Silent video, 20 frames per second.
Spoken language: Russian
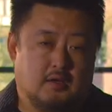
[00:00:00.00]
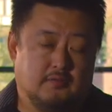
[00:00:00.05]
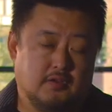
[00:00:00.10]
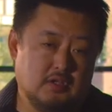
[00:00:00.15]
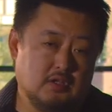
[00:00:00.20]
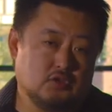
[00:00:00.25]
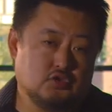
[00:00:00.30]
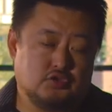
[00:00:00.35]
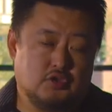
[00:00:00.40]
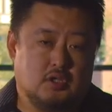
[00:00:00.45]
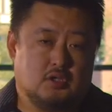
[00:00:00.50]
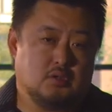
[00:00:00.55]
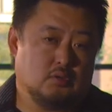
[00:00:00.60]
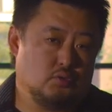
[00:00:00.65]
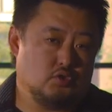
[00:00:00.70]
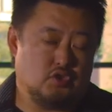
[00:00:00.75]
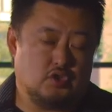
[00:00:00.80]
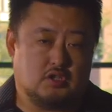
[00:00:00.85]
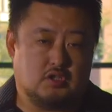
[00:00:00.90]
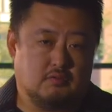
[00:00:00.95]
Вы должны это
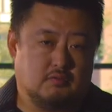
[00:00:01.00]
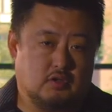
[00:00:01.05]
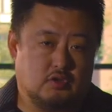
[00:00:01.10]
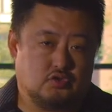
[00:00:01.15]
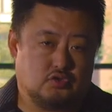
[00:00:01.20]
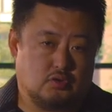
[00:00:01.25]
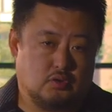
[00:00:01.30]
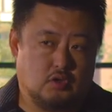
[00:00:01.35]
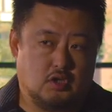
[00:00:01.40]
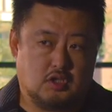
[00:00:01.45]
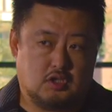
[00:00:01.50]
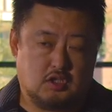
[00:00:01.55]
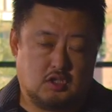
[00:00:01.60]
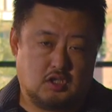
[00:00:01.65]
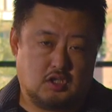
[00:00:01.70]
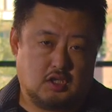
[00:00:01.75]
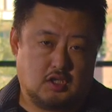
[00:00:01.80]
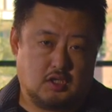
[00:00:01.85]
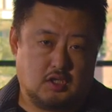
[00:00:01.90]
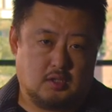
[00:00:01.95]
учитывать, что
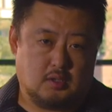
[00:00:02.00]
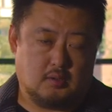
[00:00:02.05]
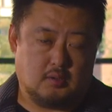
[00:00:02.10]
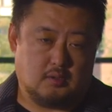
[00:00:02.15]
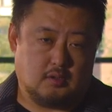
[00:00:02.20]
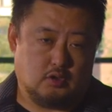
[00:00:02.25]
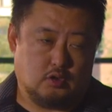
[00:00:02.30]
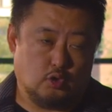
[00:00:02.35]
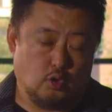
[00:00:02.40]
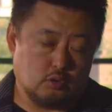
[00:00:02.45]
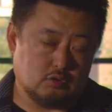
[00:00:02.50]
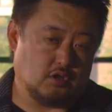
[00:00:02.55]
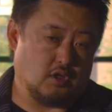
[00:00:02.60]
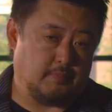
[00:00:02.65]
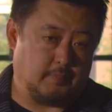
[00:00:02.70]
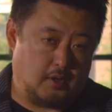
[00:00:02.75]
это э, долгий